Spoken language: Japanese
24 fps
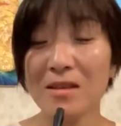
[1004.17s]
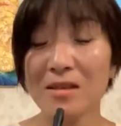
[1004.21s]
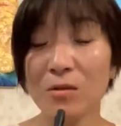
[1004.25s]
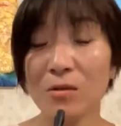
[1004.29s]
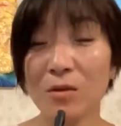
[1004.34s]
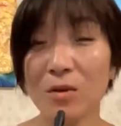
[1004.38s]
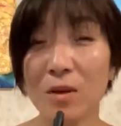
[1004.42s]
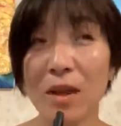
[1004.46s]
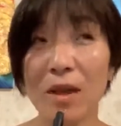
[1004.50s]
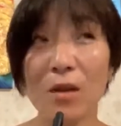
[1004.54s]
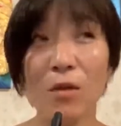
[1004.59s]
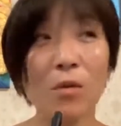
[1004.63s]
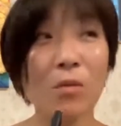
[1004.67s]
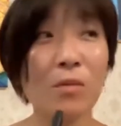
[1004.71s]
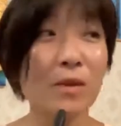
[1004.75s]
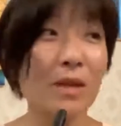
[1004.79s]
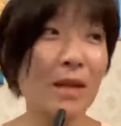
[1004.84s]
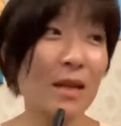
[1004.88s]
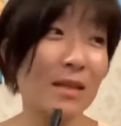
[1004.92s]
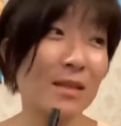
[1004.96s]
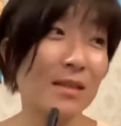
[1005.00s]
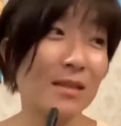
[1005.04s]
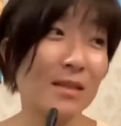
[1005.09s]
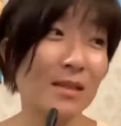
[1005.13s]
その
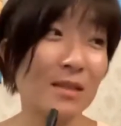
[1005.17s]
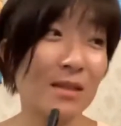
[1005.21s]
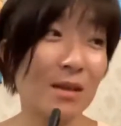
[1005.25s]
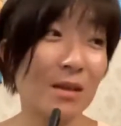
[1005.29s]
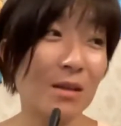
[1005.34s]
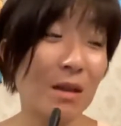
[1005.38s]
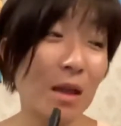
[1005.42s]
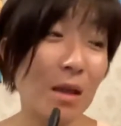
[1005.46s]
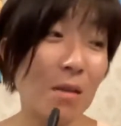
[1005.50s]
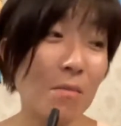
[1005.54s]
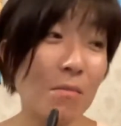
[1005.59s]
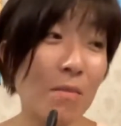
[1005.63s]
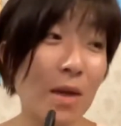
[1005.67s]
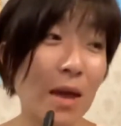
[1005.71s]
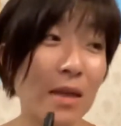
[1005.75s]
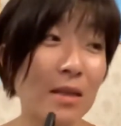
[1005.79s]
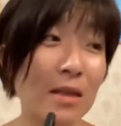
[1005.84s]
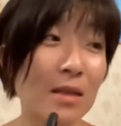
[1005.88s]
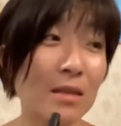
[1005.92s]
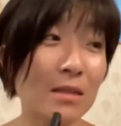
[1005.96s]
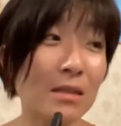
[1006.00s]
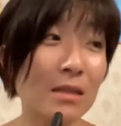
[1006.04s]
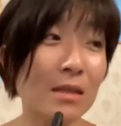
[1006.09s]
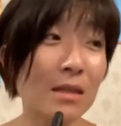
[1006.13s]
エコビレッジに毎
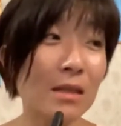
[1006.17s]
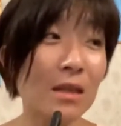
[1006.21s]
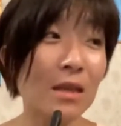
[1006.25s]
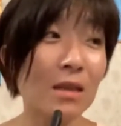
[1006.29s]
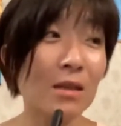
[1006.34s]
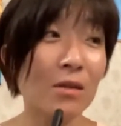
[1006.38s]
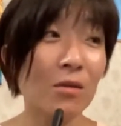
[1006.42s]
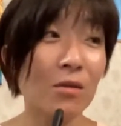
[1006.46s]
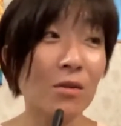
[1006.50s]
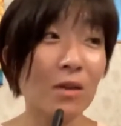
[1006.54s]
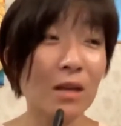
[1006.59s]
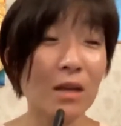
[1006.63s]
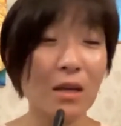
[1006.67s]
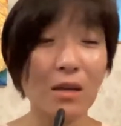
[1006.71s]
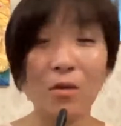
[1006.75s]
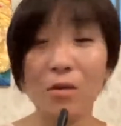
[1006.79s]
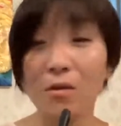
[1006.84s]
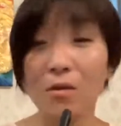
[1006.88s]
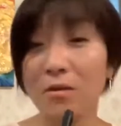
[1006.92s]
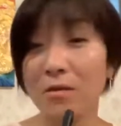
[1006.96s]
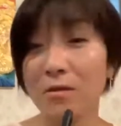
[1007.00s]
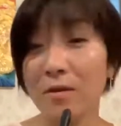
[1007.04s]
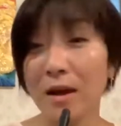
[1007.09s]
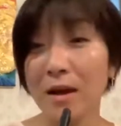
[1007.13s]
日黄色い
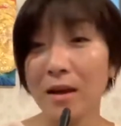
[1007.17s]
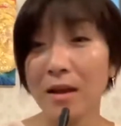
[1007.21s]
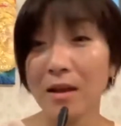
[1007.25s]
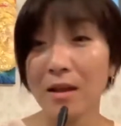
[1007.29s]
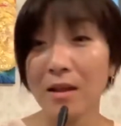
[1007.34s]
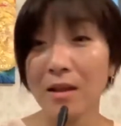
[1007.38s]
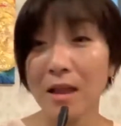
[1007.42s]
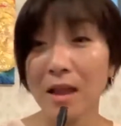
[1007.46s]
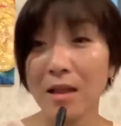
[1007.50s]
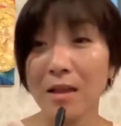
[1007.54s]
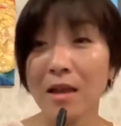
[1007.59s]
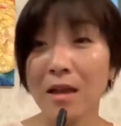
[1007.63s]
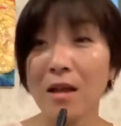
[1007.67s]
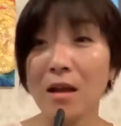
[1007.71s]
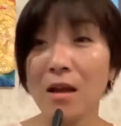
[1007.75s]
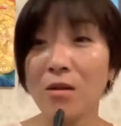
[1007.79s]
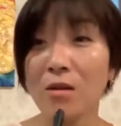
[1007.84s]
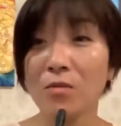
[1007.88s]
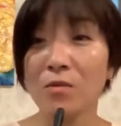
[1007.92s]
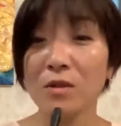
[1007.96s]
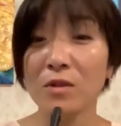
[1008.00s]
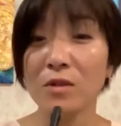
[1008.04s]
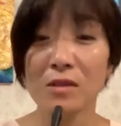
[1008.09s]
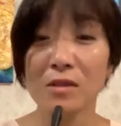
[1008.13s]
よくわからない化
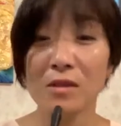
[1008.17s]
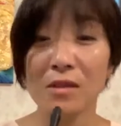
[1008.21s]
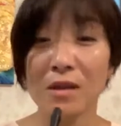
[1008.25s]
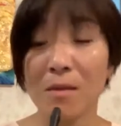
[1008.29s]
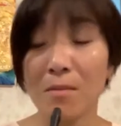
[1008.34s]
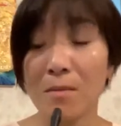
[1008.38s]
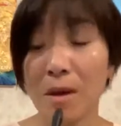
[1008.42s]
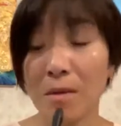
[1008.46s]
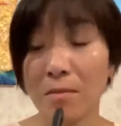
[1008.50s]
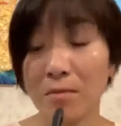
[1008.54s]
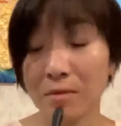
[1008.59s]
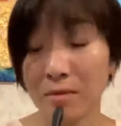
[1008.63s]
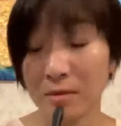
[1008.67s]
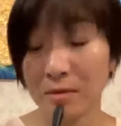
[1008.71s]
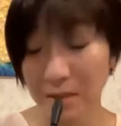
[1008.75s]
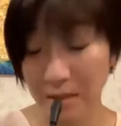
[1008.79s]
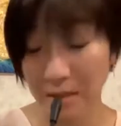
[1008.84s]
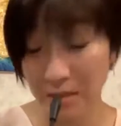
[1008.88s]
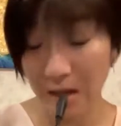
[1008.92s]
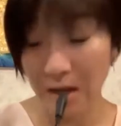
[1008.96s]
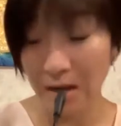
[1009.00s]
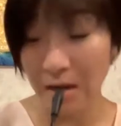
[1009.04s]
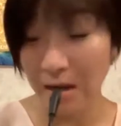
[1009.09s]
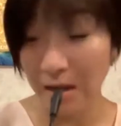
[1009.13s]
学物質がまぶ
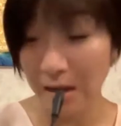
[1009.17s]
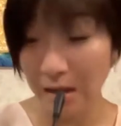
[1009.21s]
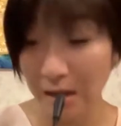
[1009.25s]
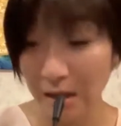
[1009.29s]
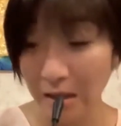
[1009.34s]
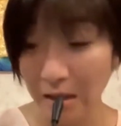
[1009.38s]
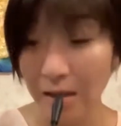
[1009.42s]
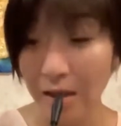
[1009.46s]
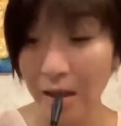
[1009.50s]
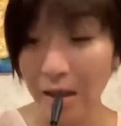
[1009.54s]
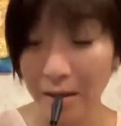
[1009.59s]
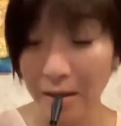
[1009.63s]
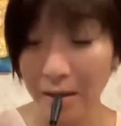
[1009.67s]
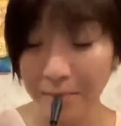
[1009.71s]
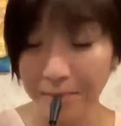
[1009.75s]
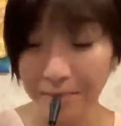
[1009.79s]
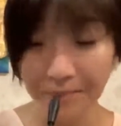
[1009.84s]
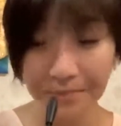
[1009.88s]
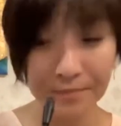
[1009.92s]
されてて、